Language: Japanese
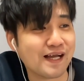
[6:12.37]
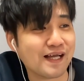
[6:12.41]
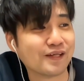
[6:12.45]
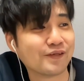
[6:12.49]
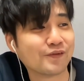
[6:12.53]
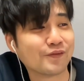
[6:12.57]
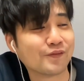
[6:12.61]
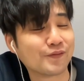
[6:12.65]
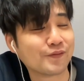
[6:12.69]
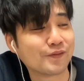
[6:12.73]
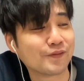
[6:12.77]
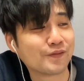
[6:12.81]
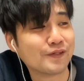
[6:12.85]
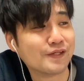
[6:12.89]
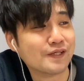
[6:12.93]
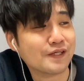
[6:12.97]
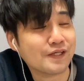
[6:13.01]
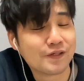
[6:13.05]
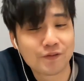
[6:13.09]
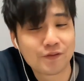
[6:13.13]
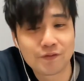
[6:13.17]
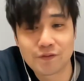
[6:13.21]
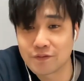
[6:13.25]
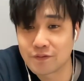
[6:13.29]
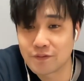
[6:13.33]
あの、
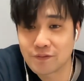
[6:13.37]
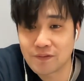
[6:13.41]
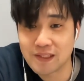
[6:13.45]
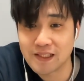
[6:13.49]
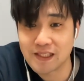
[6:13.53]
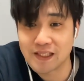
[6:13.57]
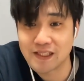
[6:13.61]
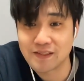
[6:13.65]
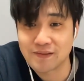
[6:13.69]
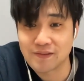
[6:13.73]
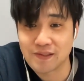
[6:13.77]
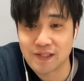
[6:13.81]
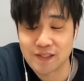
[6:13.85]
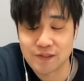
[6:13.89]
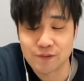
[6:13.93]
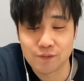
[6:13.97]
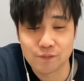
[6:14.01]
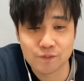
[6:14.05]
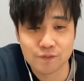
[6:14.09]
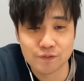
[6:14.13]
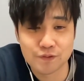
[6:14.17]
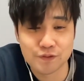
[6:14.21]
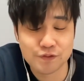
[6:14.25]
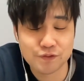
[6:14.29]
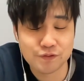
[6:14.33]
この動画内では、あ
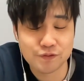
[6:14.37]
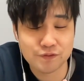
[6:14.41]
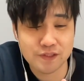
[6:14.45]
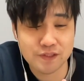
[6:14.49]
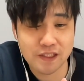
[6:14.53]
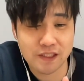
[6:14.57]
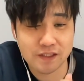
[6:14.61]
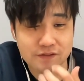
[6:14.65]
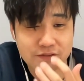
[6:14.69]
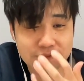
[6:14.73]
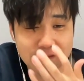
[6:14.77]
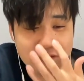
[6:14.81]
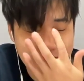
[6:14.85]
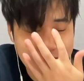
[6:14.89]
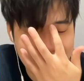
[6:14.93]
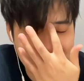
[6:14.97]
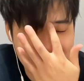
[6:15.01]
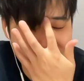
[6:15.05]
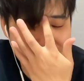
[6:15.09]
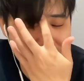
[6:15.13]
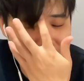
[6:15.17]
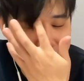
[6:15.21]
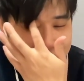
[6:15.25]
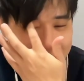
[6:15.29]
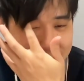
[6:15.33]
の、収穫がな
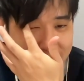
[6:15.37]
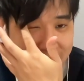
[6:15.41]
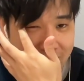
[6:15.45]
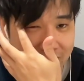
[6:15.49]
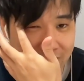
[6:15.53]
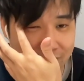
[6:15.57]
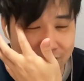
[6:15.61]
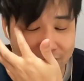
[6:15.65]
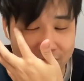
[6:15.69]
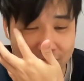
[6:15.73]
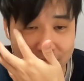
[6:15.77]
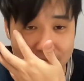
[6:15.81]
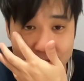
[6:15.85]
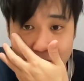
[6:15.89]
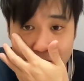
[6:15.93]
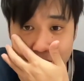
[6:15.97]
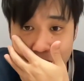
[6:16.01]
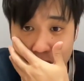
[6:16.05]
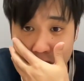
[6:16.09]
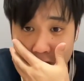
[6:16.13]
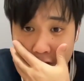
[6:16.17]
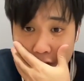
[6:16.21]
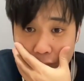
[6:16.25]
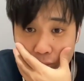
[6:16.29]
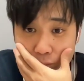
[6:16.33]
しなんです
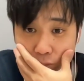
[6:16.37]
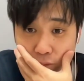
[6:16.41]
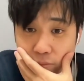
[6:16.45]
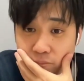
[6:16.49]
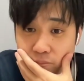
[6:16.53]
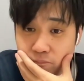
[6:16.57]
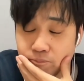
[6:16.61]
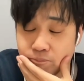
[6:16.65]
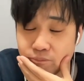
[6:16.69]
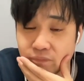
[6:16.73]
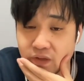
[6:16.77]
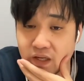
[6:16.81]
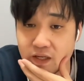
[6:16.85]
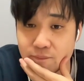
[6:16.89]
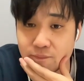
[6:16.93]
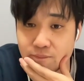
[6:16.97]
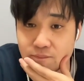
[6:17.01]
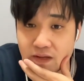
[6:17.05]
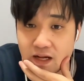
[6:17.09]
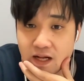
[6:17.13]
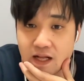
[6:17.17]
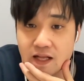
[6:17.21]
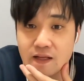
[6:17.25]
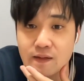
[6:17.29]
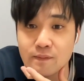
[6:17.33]
けども、はい、ま
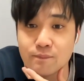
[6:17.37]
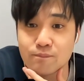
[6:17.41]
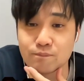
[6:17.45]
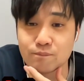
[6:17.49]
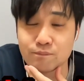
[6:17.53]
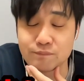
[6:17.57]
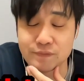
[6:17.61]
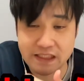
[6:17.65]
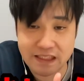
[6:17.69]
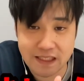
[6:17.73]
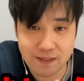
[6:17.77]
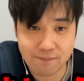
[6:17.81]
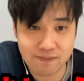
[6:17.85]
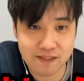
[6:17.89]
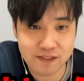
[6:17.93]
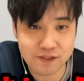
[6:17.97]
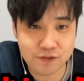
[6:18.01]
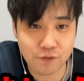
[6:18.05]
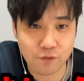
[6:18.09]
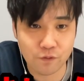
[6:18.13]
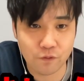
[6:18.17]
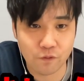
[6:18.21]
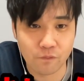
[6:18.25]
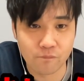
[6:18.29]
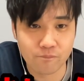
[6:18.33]
あ、見せま
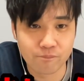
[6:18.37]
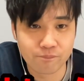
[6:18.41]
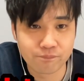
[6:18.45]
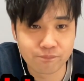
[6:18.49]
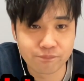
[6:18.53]
しょう。